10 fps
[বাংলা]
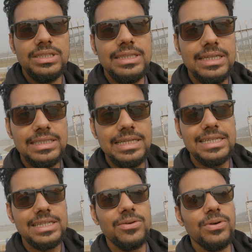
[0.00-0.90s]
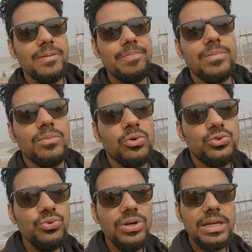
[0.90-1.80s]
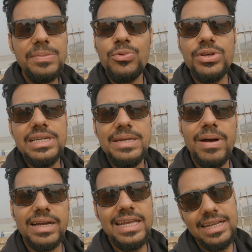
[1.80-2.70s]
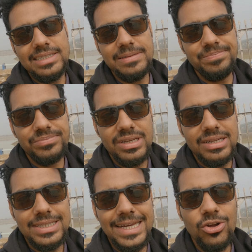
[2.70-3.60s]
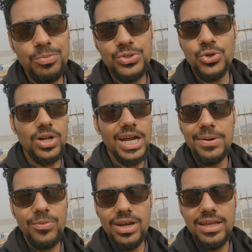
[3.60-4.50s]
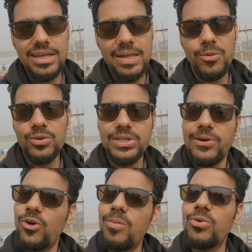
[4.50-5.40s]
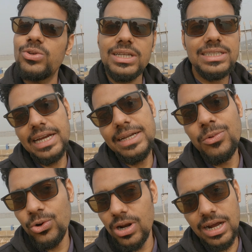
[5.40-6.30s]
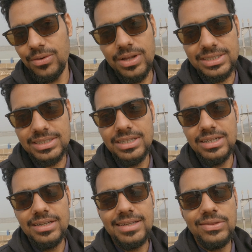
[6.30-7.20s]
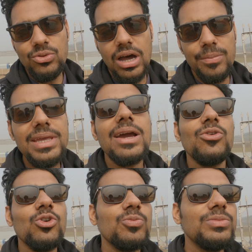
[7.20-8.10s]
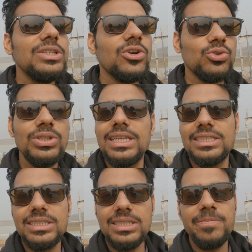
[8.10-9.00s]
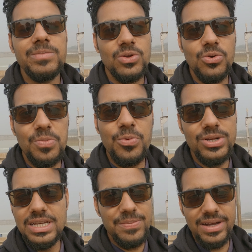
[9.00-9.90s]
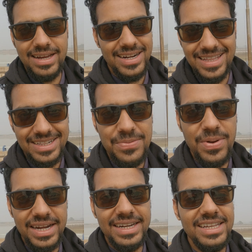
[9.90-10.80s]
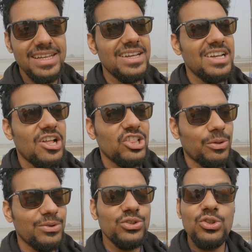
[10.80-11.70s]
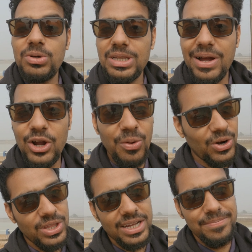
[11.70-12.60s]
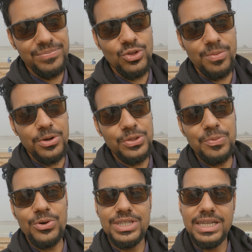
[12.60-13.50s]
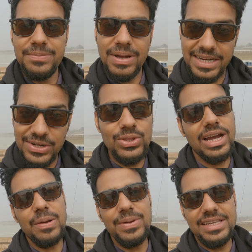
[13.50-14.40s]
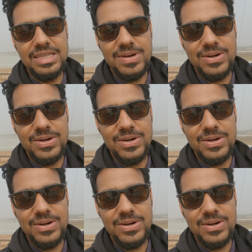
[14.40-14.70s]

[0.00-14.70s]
এই শীতের শেষটা করে প্রচুর নাকি পরিযায়ী পাখি আসে সেই রকমই সরকার বলে এবং সেরকম অনুযায়ী সাইনবোর্ডও লাগানো আছে কিন্তু আমি এখনও অবধি যতদিন এসছি কোনো পরিযায়ী পাখি এখানে দেখতে পাইনি তবে যদি তোমাদের ভাগ্য ভালো থাকে তোমরা হয়তো পরিযায়ী পাখিরও দেখা পেয়ে যেতে